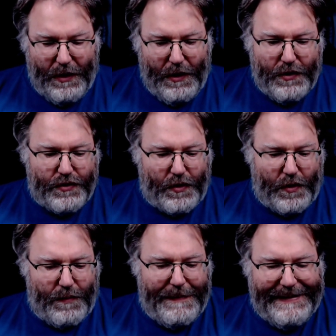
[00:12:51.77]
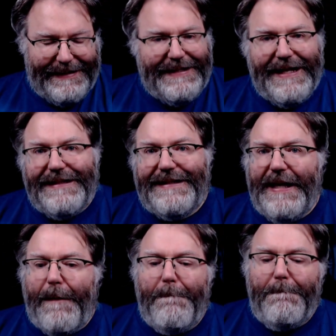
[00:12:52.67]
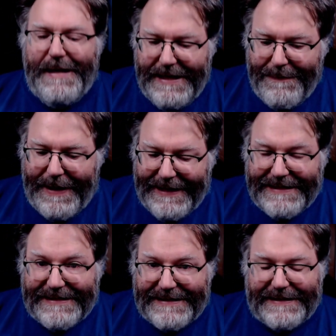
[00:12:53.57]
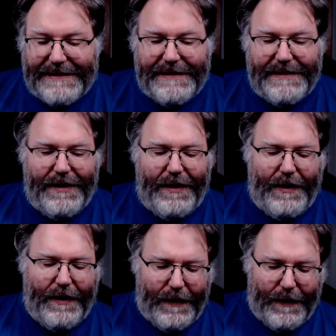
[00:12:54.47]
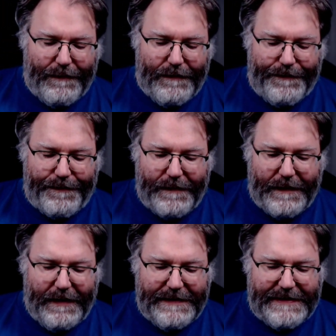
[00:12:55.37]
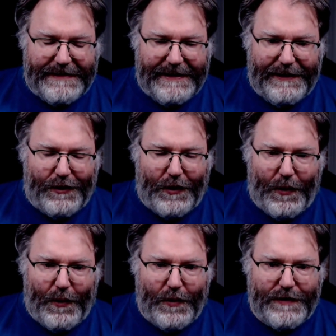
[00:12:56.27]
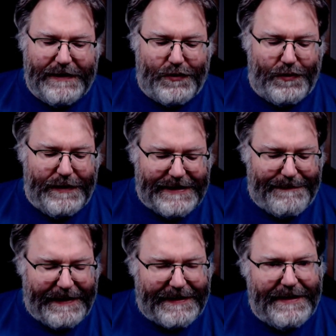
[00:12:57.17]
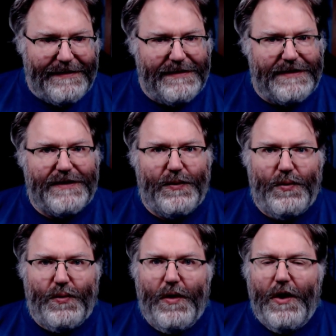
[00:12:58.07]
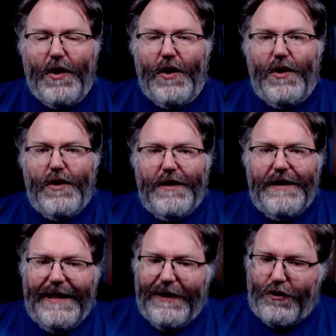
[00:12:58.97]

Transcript: c'est un matériel qui est minimaliste. Euh, c'est un, c'est une expérience où il est